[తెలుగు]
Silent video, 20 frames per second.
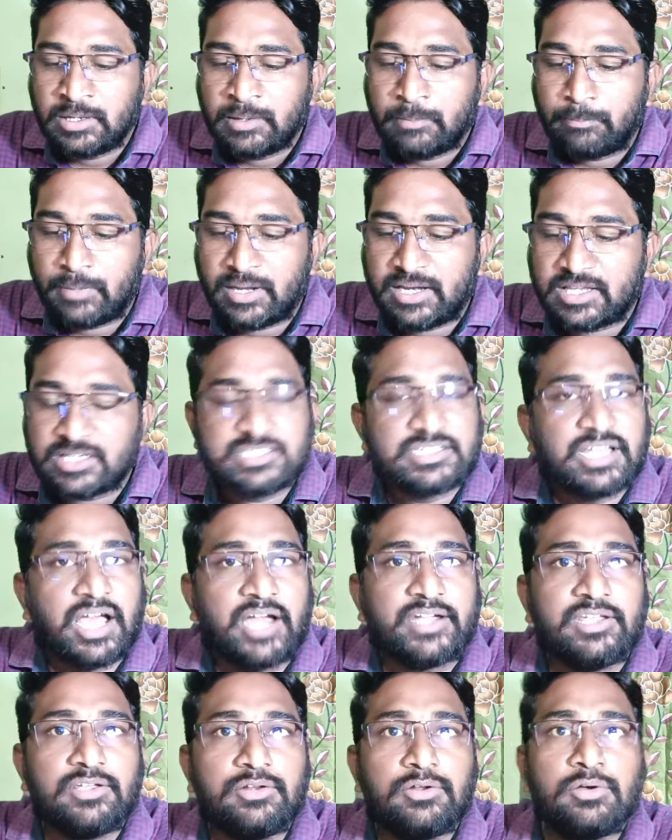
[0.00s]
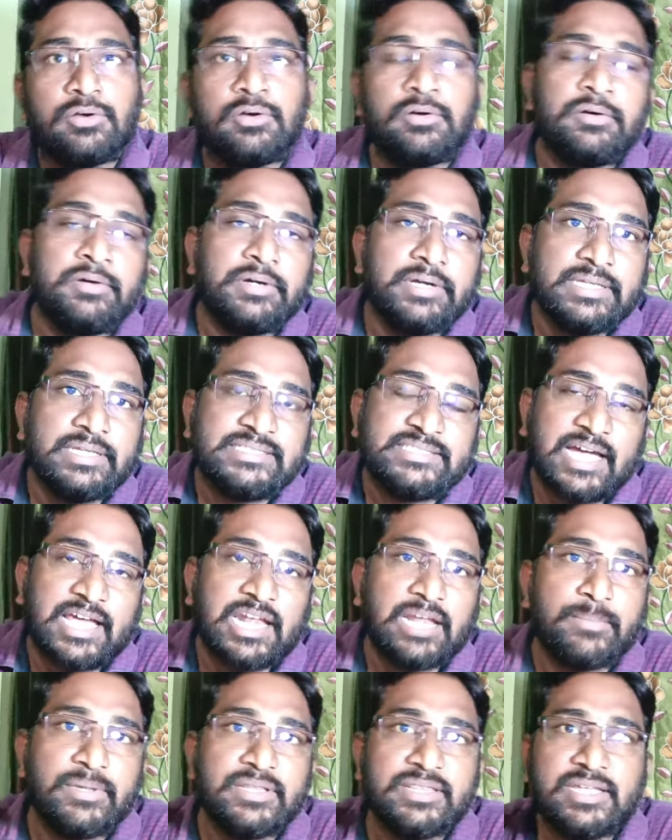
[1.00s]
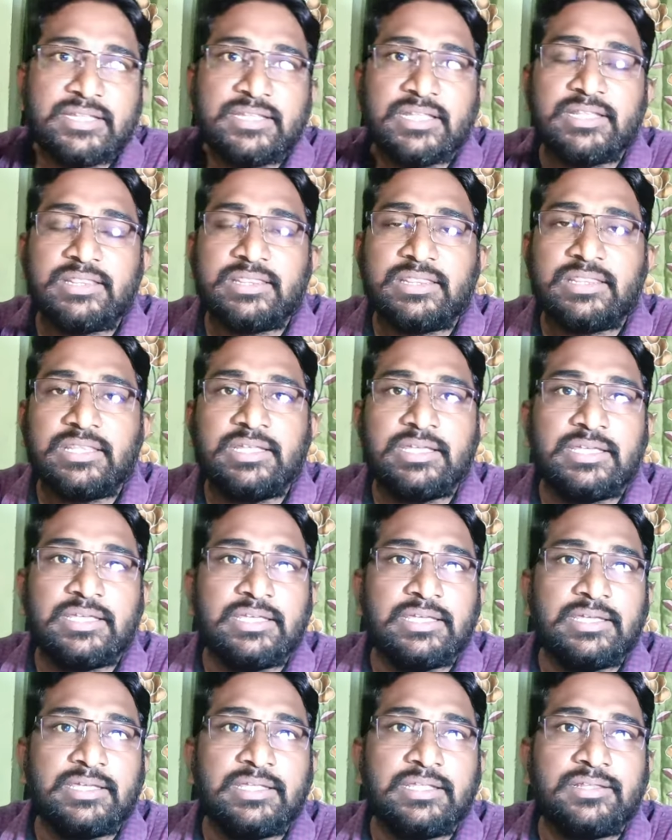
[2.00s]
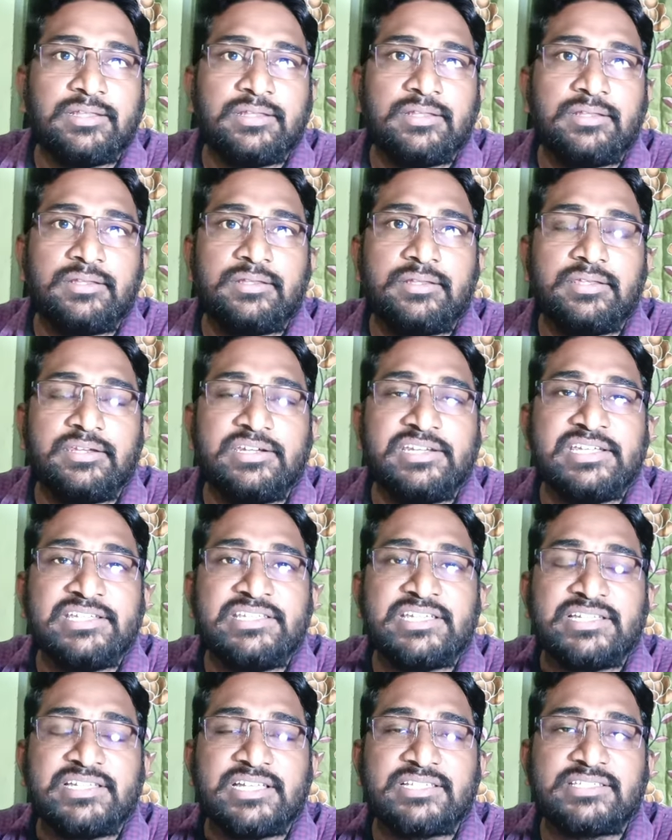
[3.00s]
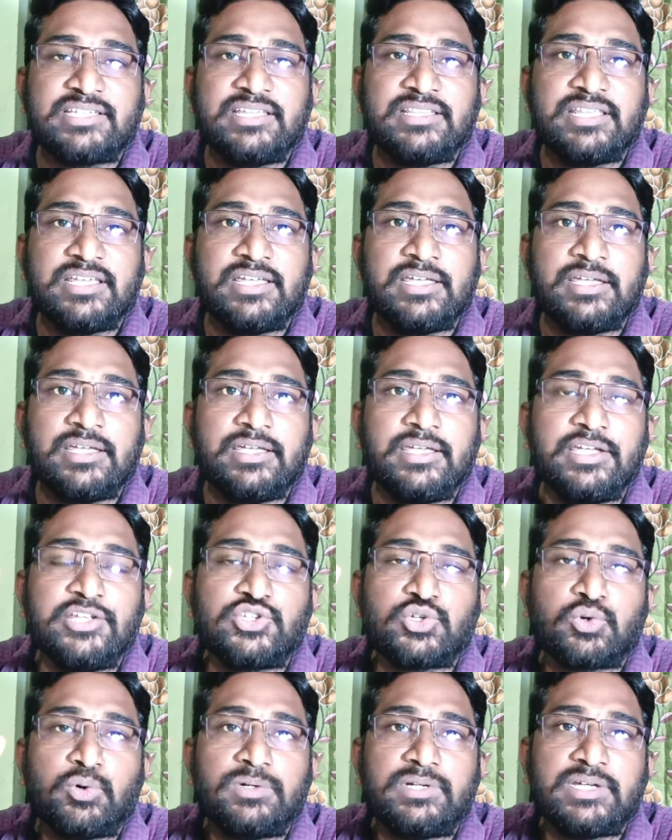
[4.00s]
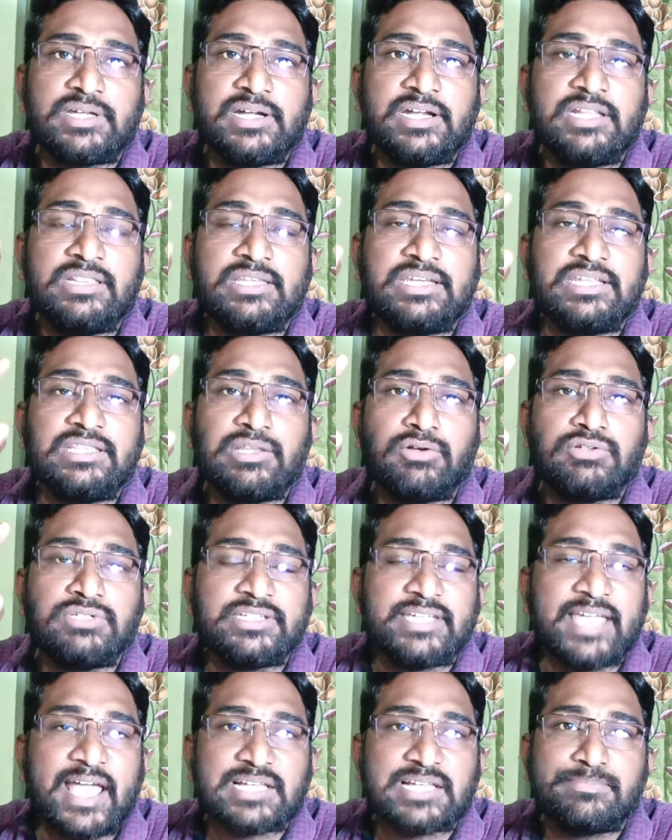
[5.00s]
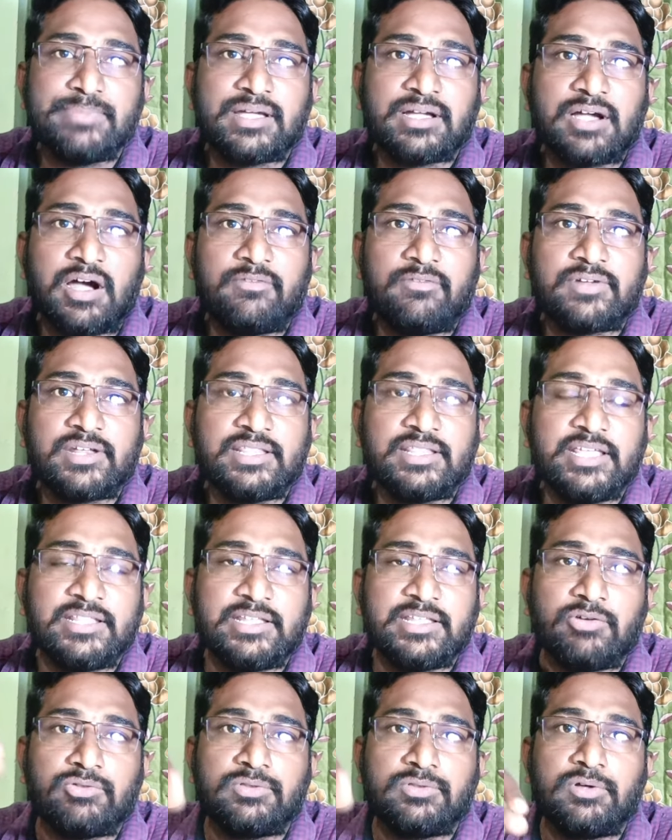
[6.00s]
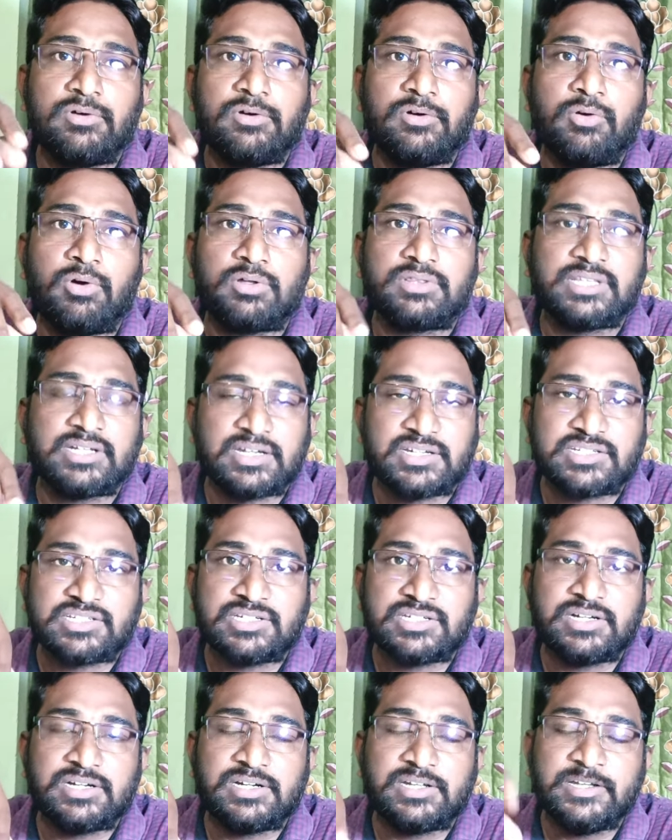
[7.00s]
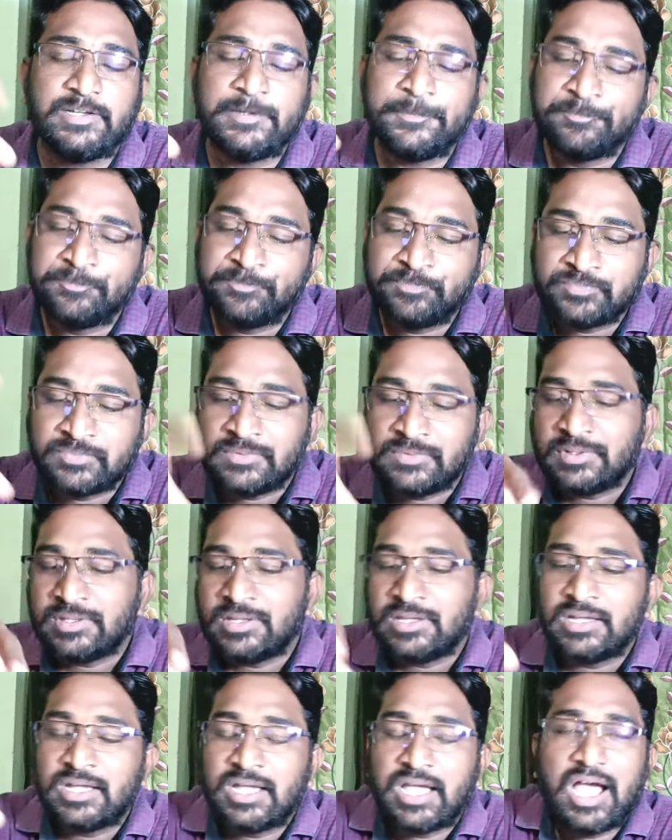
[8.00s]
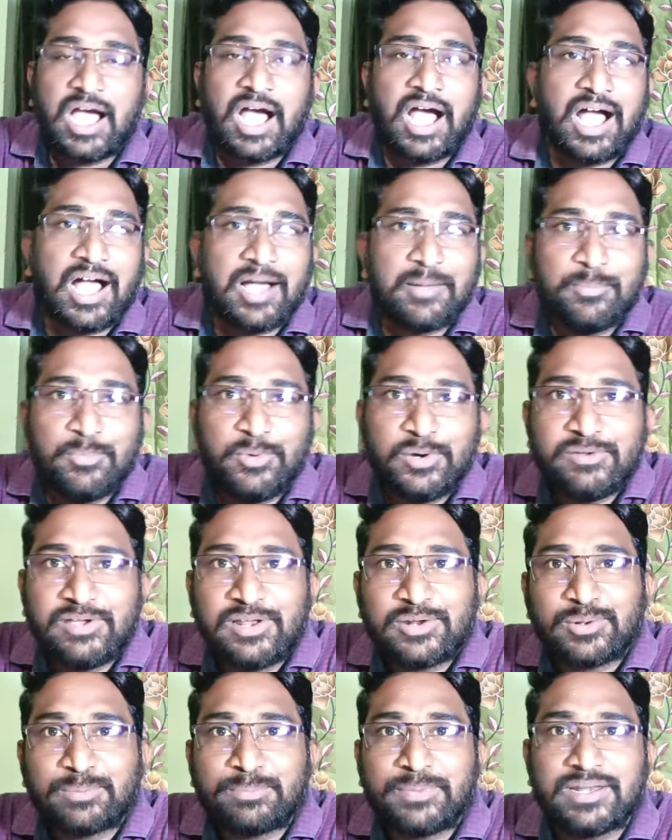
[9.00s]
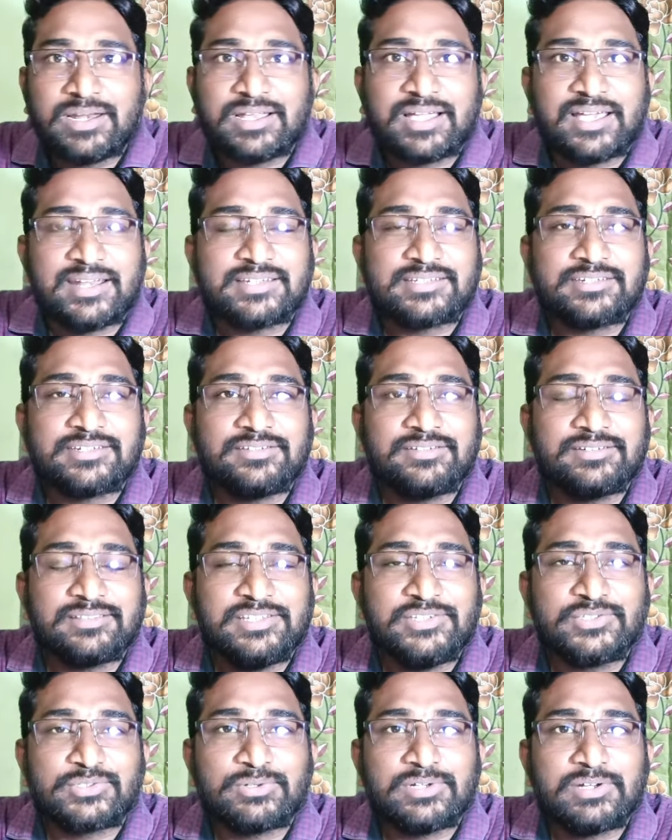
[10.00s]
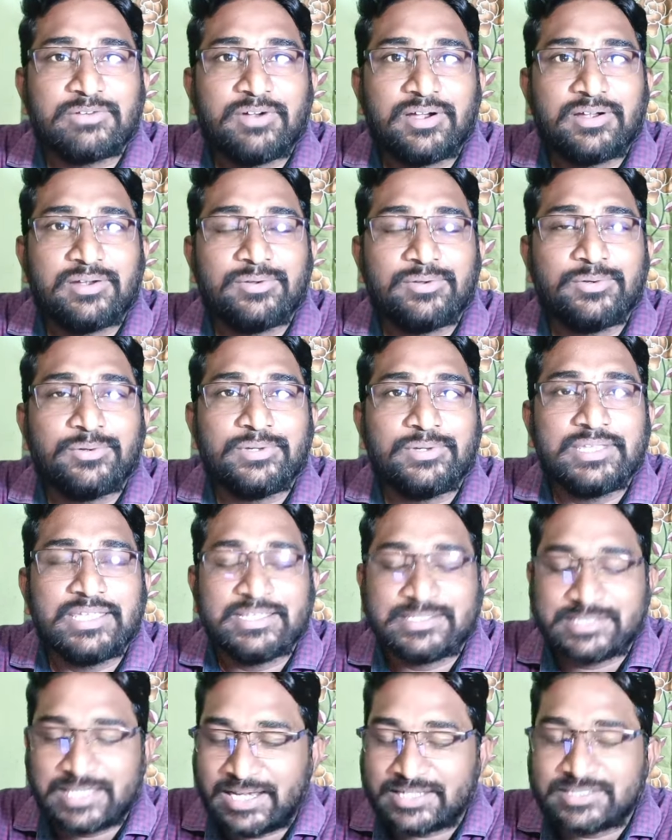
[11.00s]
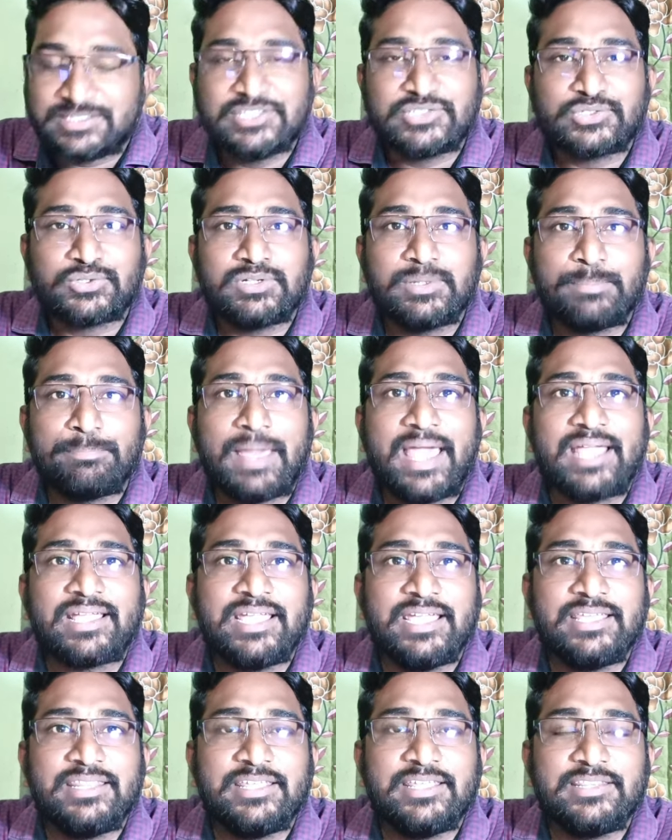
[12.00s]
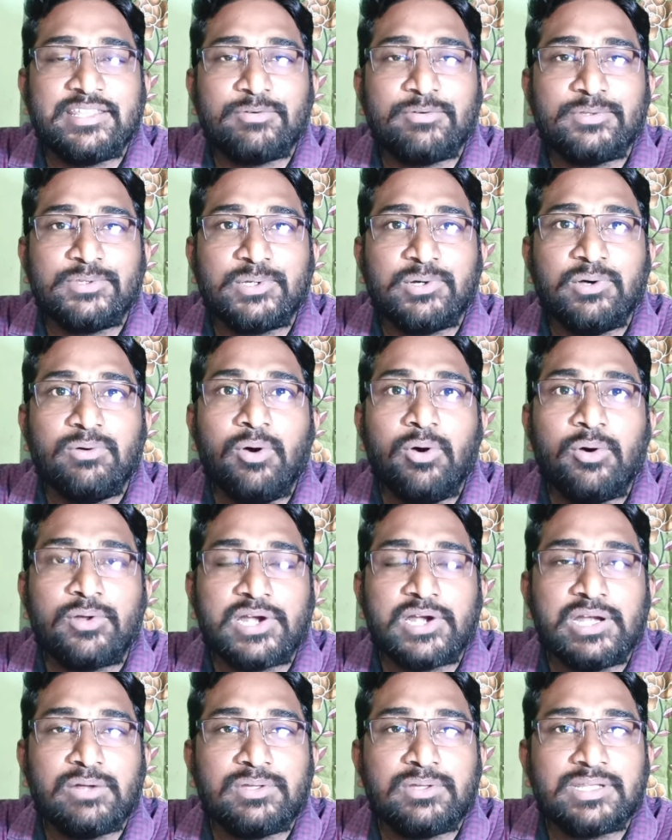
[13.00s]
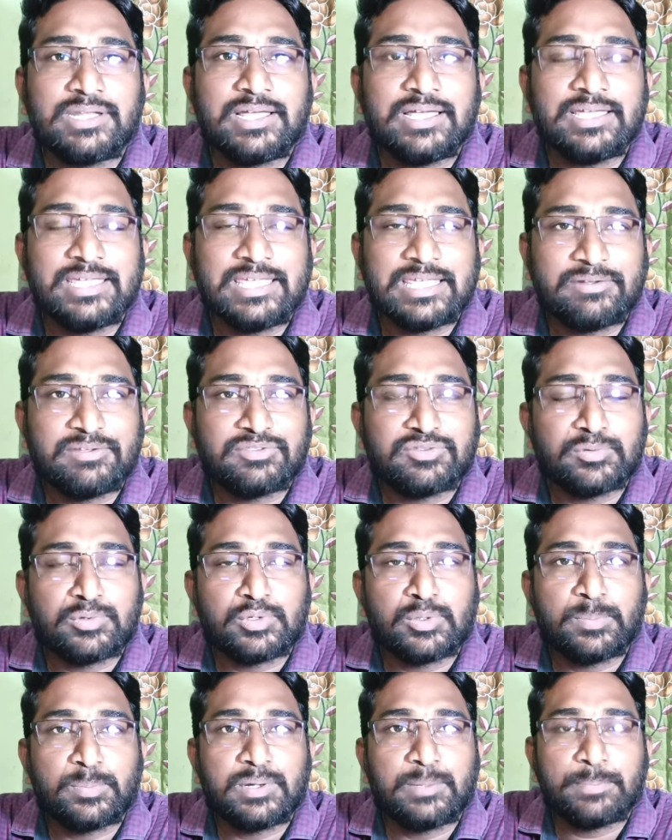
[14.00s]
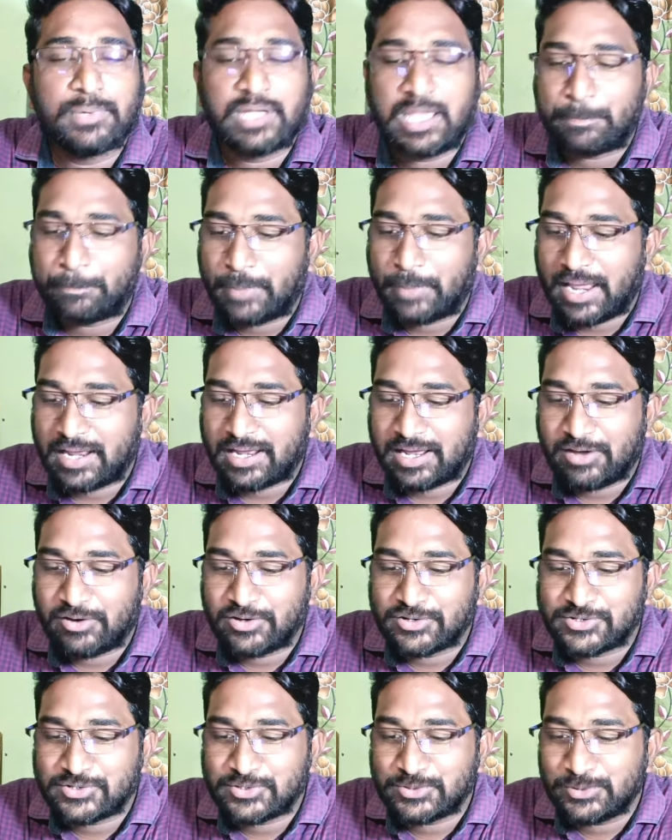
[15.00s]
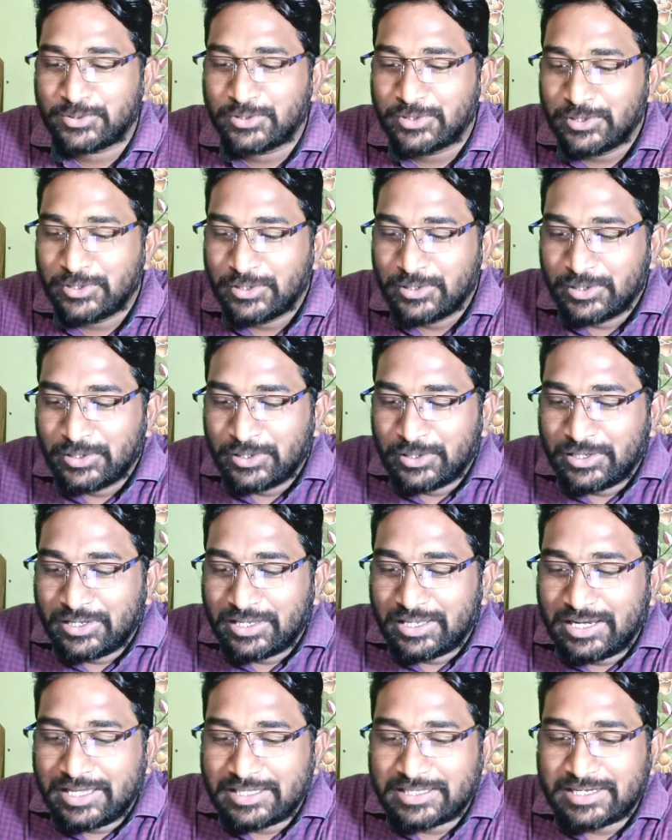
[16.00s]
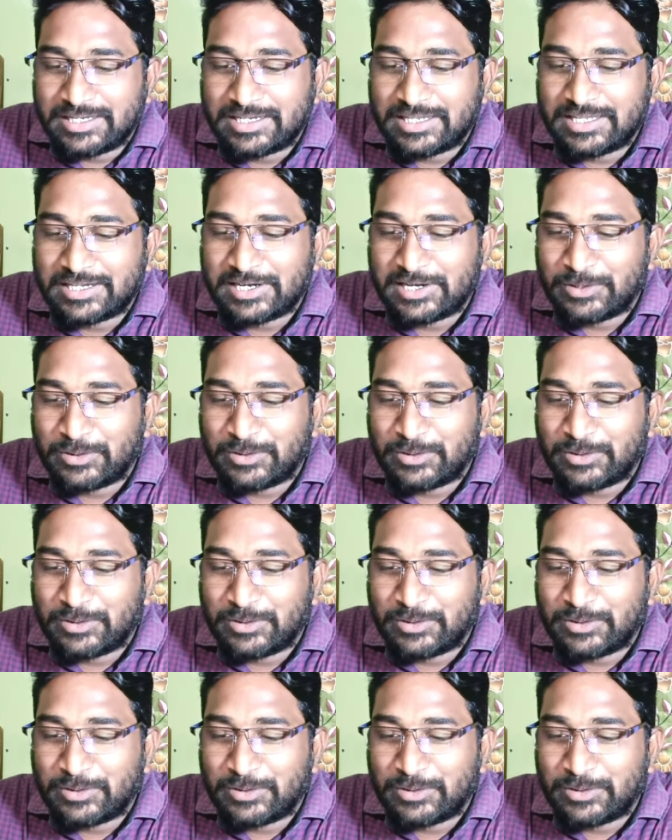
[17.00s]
మనకి స్టార్టింగ్లో చాలామంది అయితే ఈ రీఛార్జెస్ అయితే ఎంచుకుంటారండి త్రీ థౌజండ్ క్యాష్ బ్యాక్ ఆఫర్ ఏదైతే ఉందో కొత్త కనెక్షన్ అండి ఆ మూడు వేల రూపాయల కనెక్షన్ తీసుకున్న వాళ్ళు సెలెక్ట్ చేసుకున్న ప్యాక్ ఏదైతే ఉందో రెండు వందల ఇరవై తొమ్మిది రూపాయల ప్యాక్ కావచ్చు లేదంటే రెండు